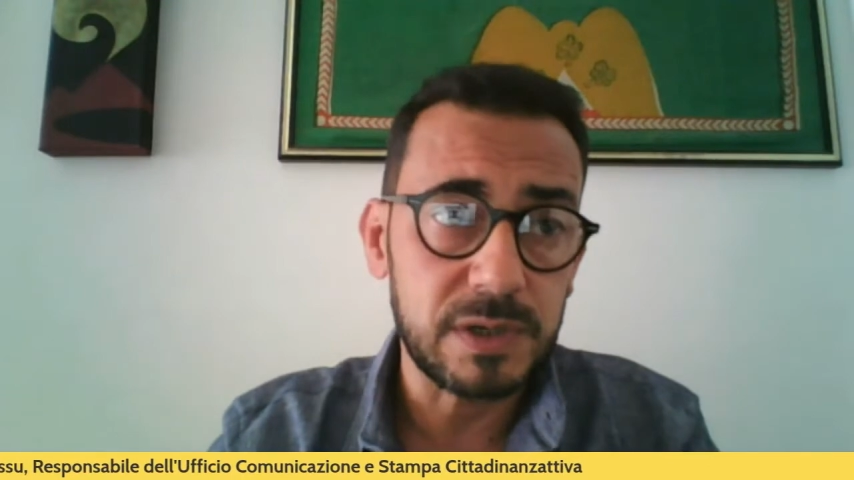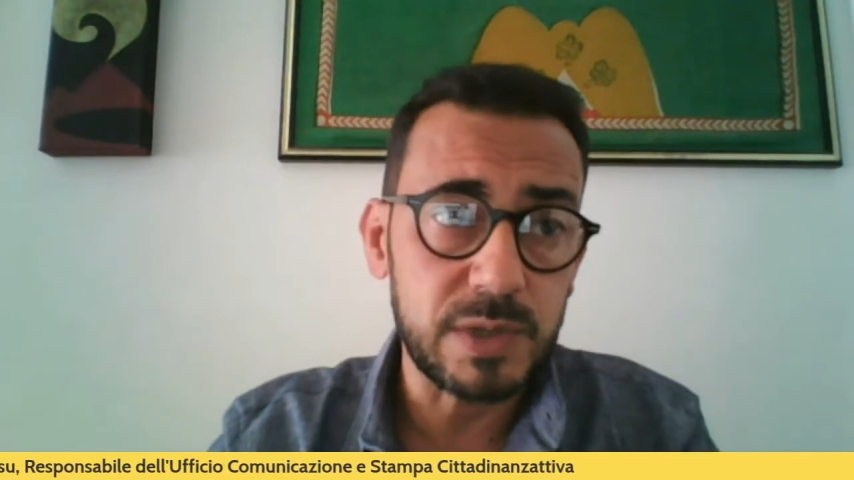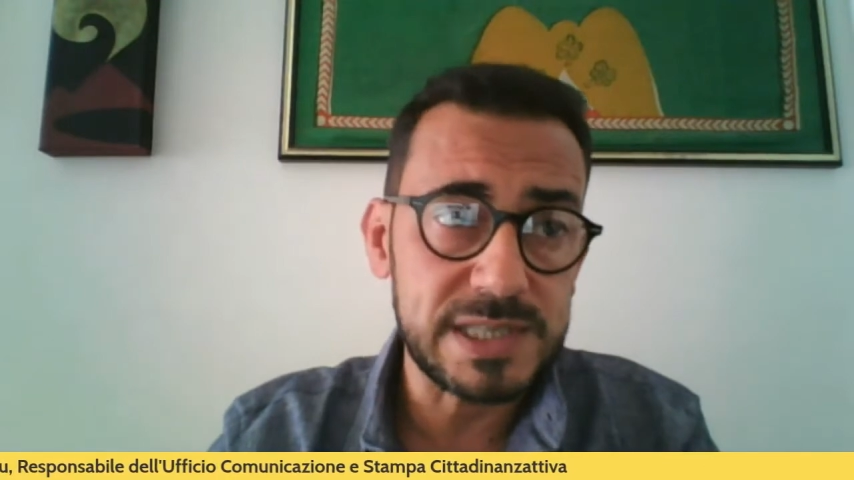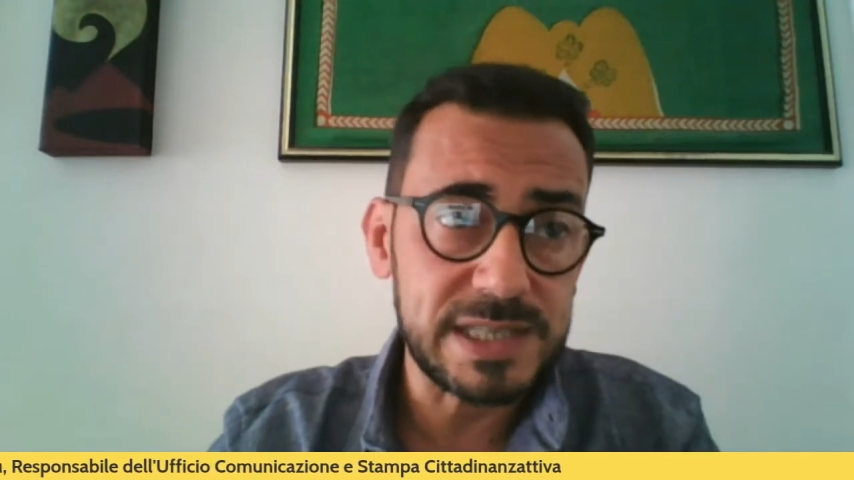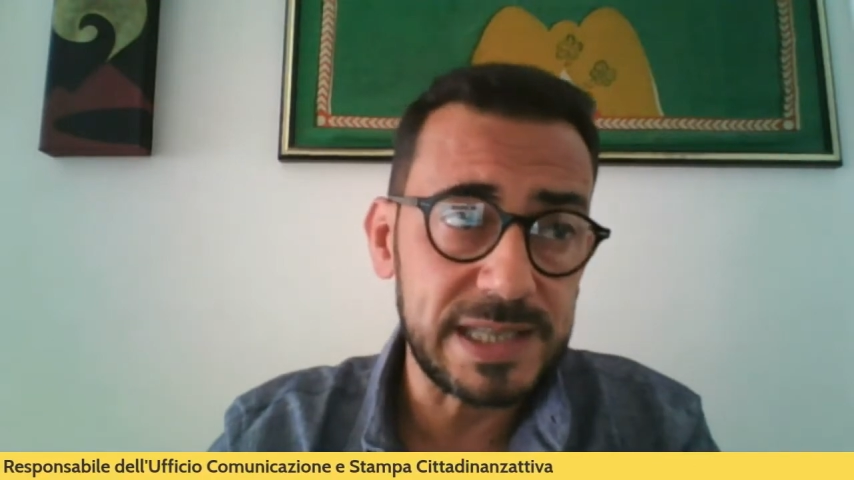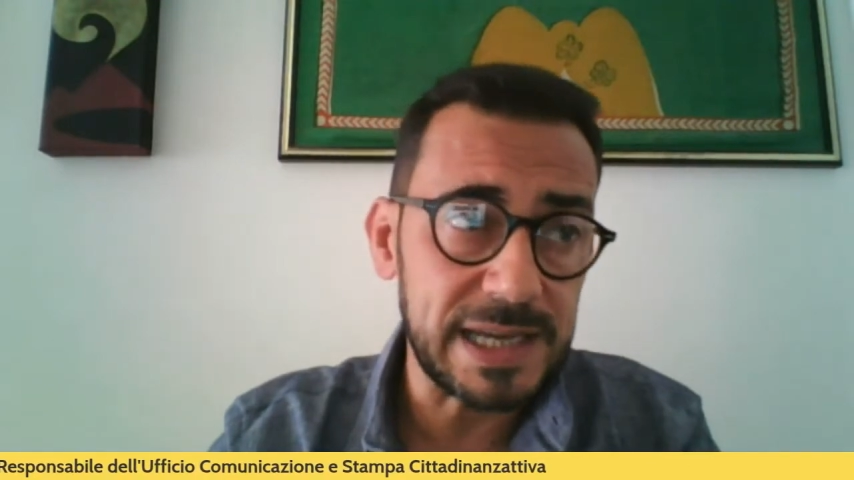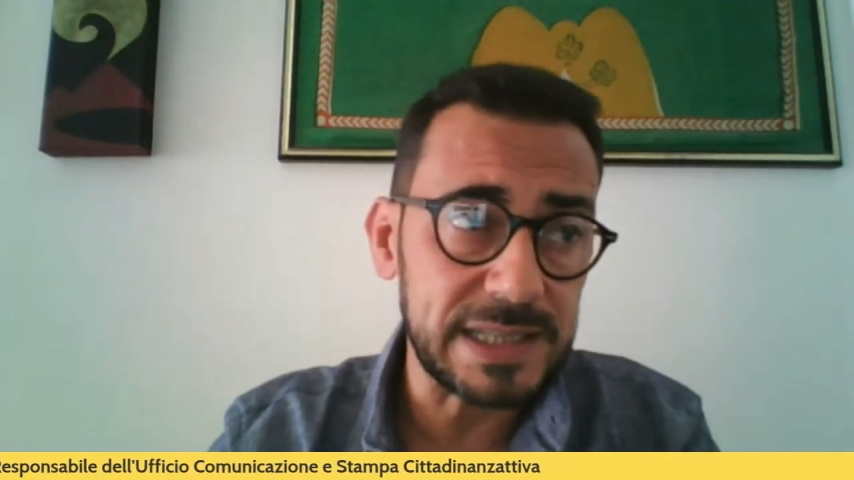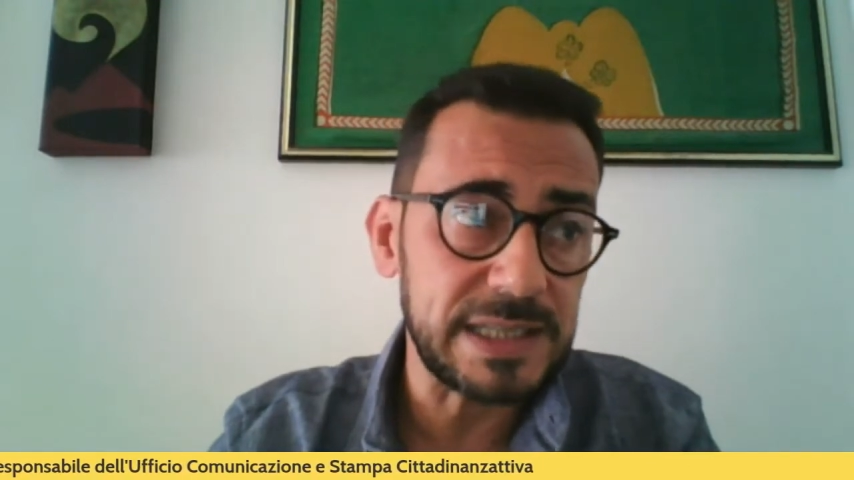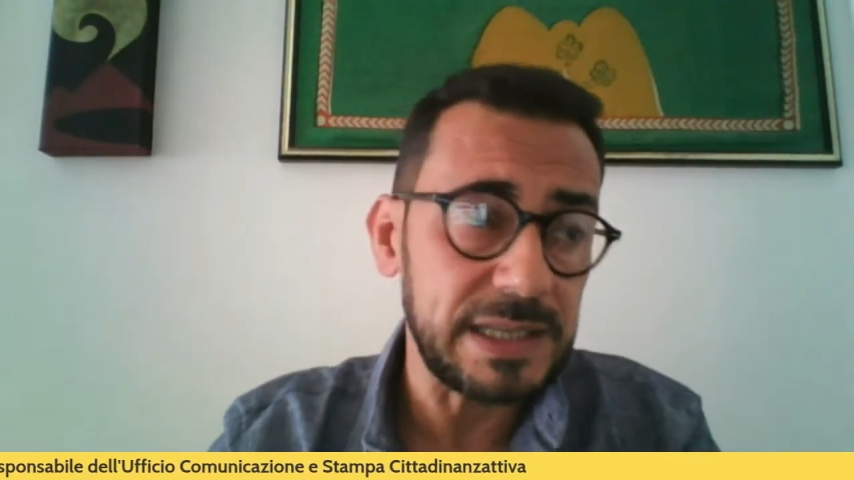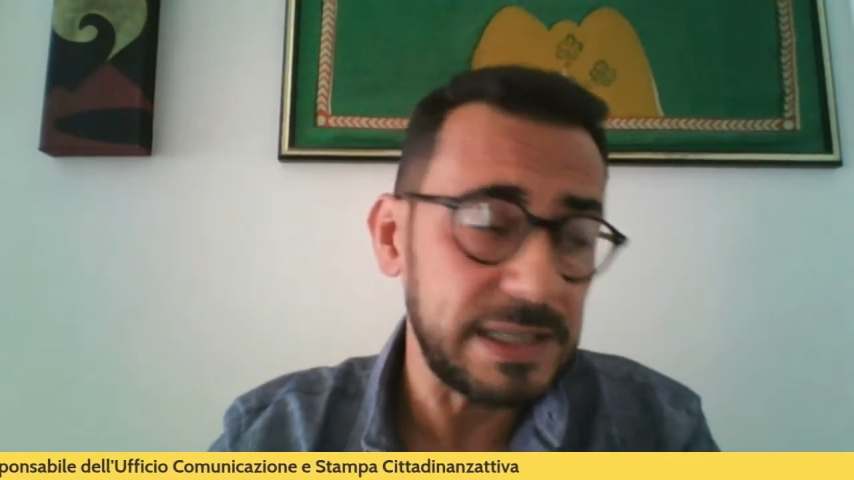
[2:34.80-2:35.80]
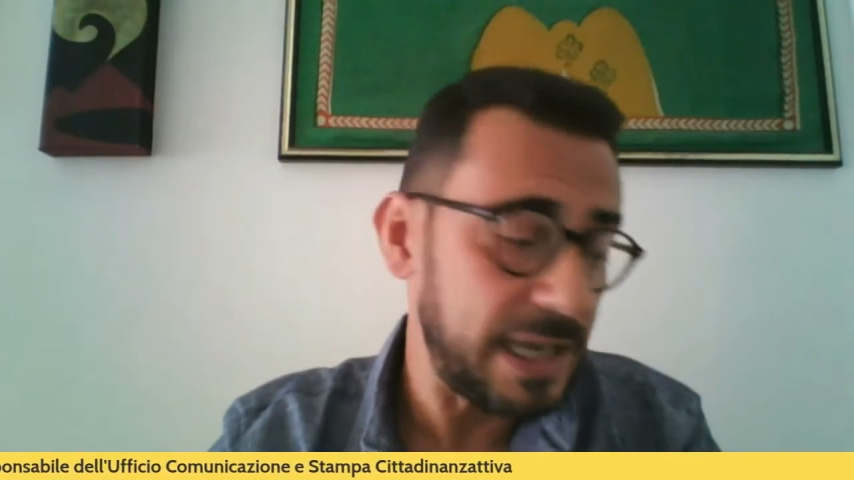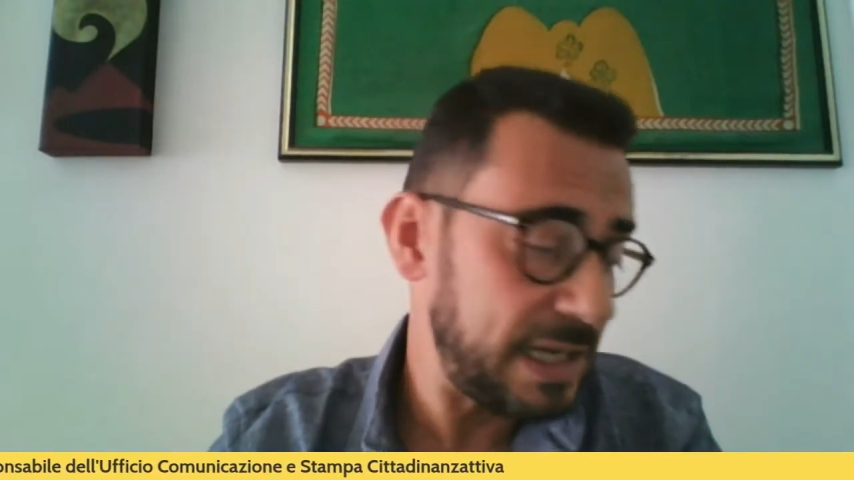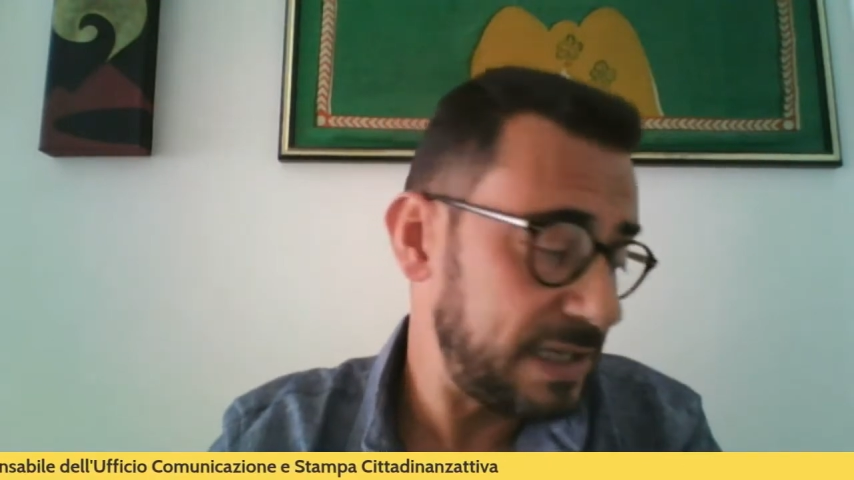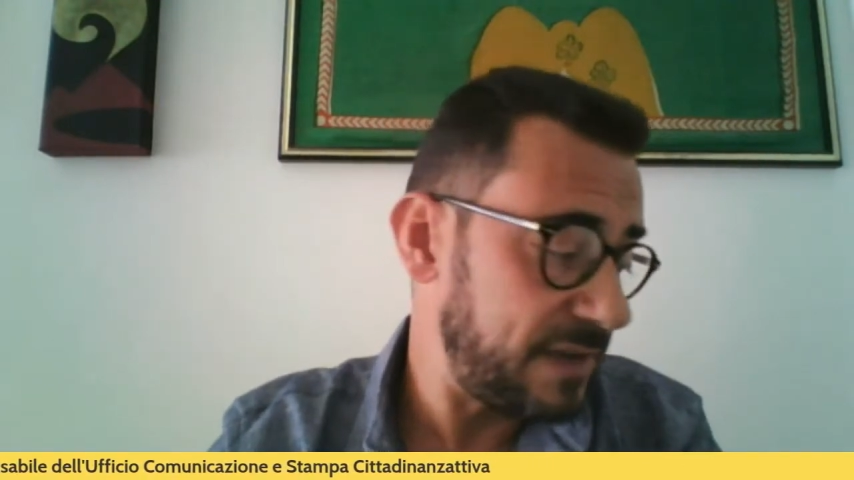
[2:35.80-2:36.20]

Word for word: questi dati nelle